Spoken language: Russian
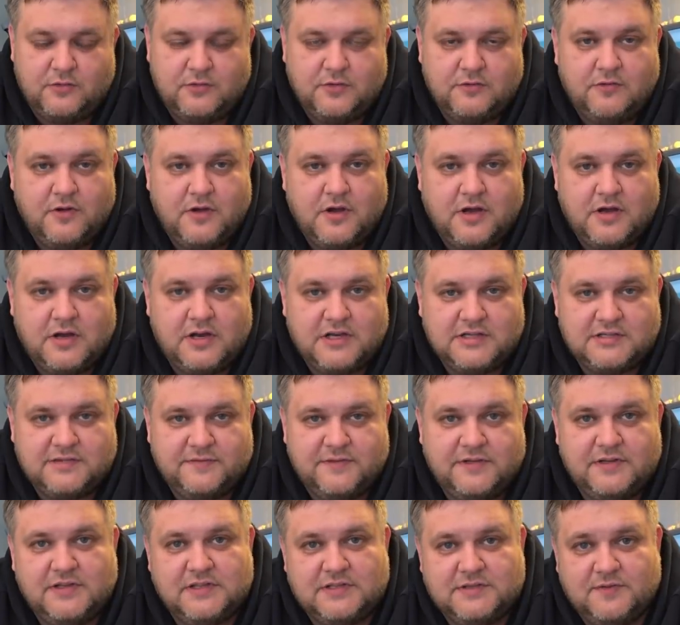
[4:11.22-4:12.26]
И у него как раз
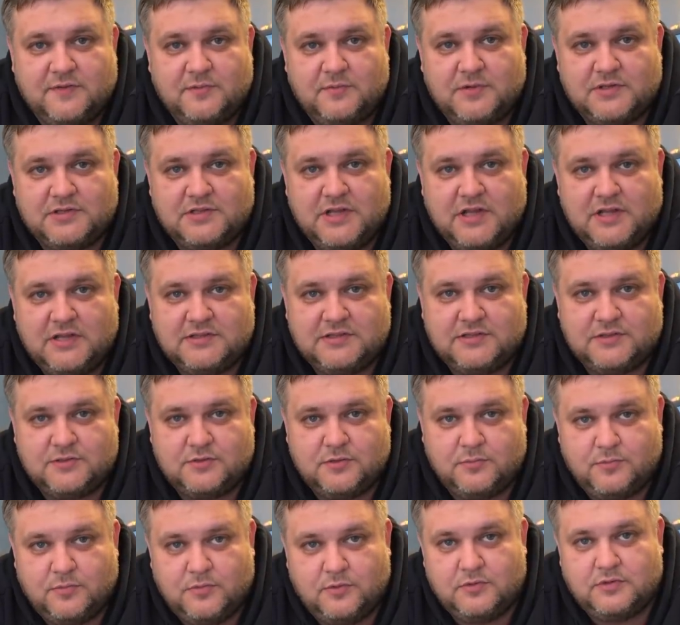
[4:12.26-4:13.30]
Вен освобождался,
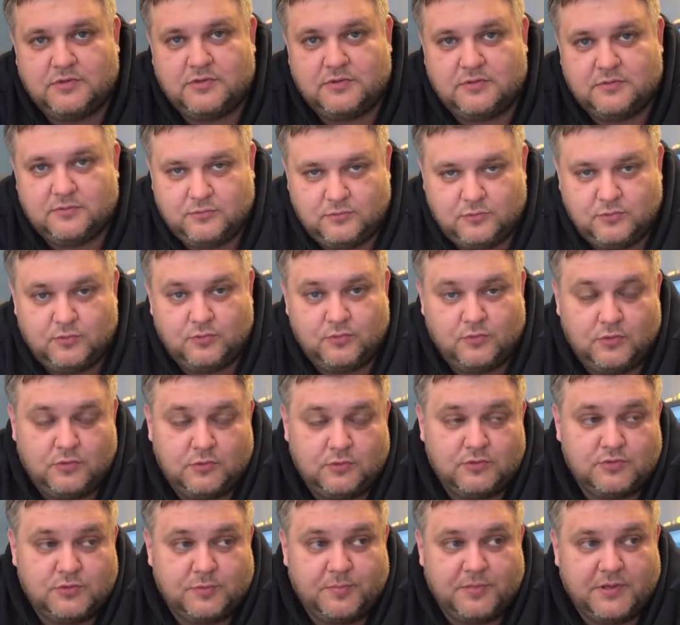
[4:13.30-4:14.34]
чтобы он, ну, он
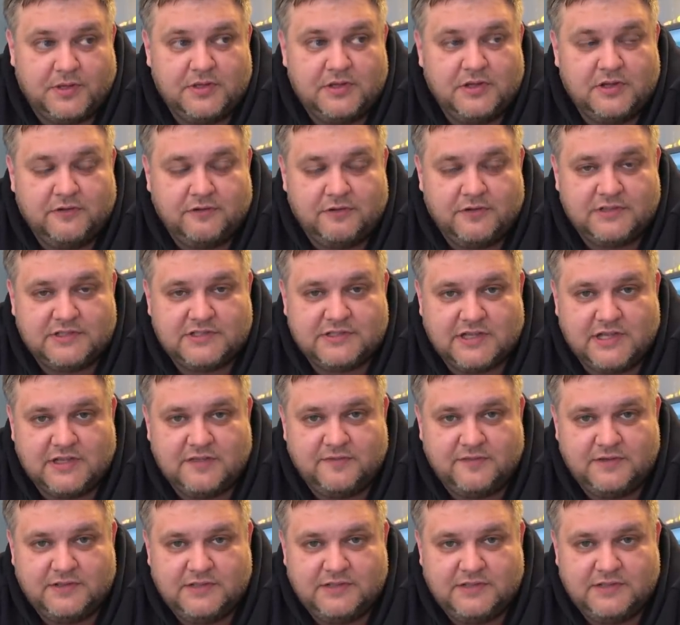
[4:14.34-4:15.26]
уже планировал искать